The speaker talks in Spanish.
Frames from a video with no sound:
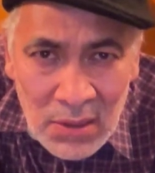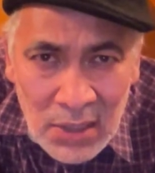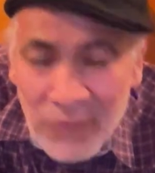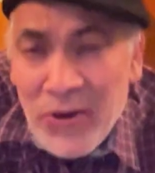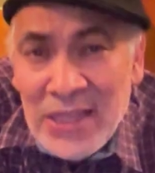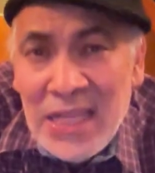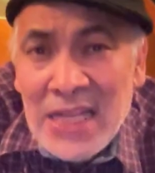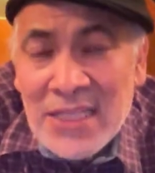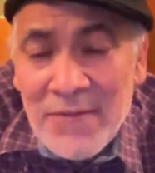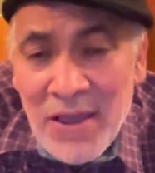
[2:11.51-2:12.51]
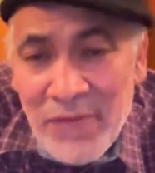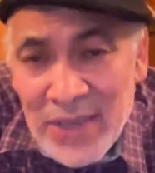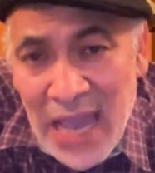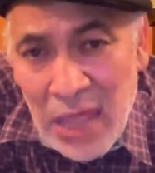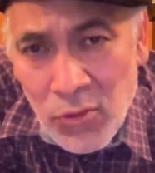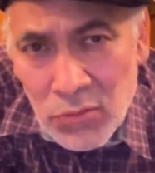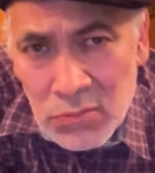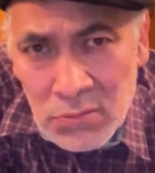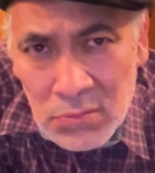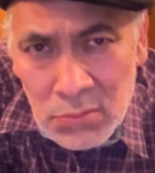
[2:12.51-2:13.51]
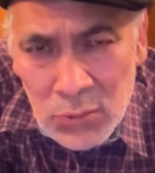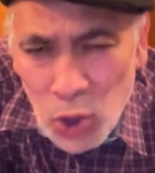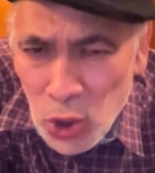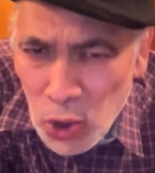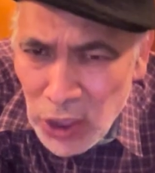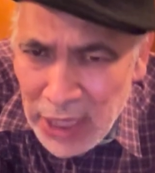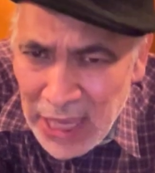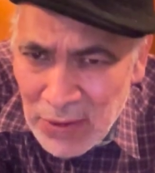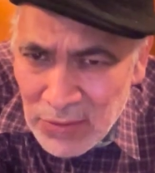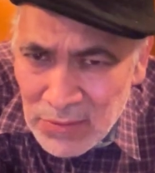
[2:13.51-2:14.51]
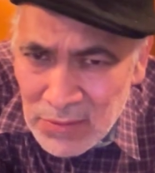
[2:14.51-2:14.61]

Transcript: La fuente les había fallado, no lo dijeron.